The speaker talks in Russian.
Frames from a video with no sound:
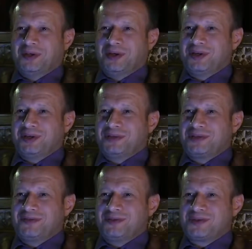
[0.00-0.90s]
наглых
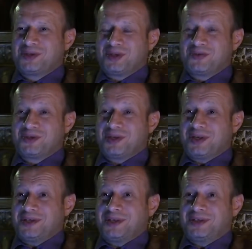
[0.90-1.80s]
девиц. Сейчас все
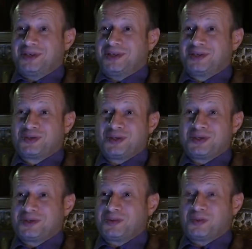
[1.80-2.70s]
хотят такие.
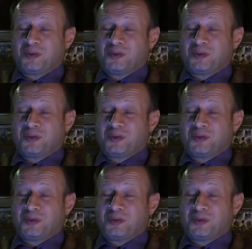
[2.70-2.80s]
Сейчас в